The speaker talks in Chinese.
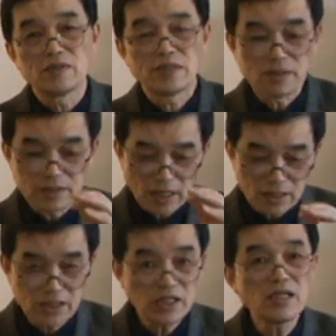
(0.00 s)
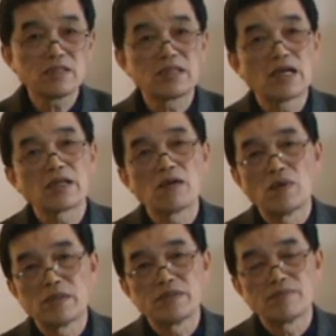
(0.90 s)
但是它适应了这样一个
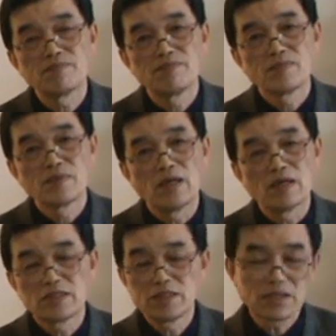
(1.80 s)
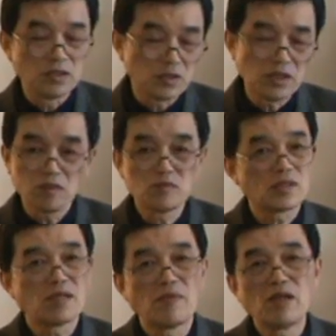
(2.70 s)
环境啊，且有些动物
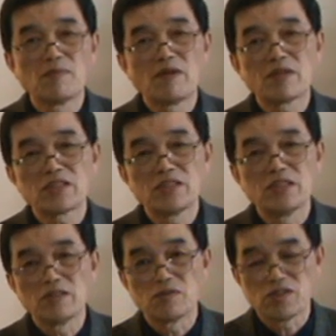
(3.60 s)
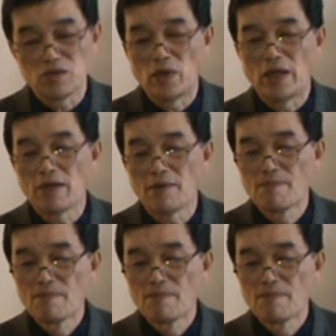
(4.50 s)
它没有办法适应，就死亡了。